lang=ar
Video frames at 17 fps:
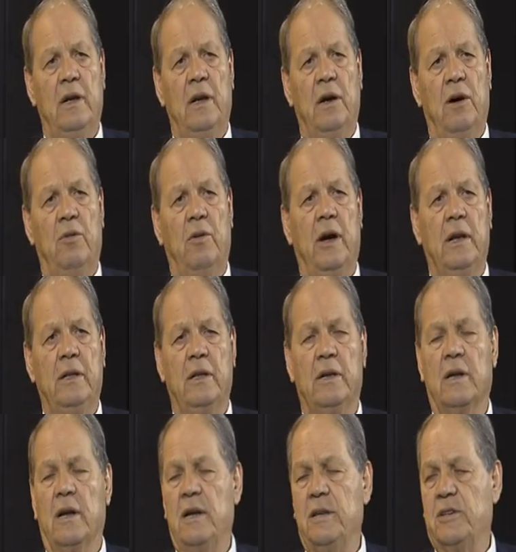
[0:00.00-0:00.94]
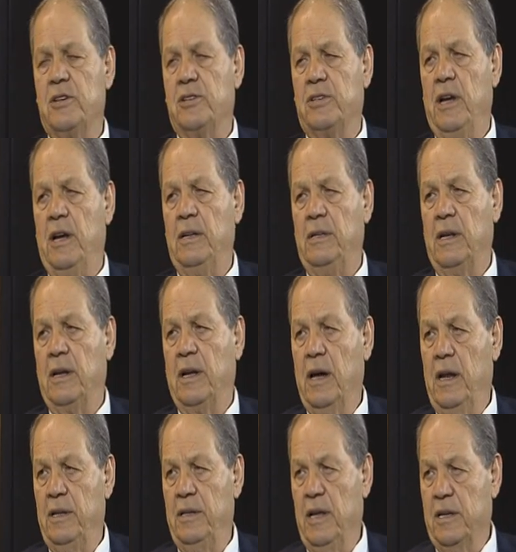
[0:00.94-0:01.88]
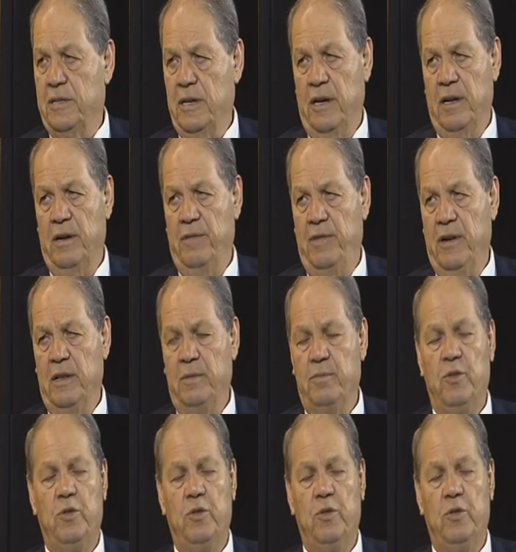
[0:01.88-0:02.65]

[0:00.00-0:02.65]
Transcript: وأيضا رئيس الشهيد الخالد ياسر عرفات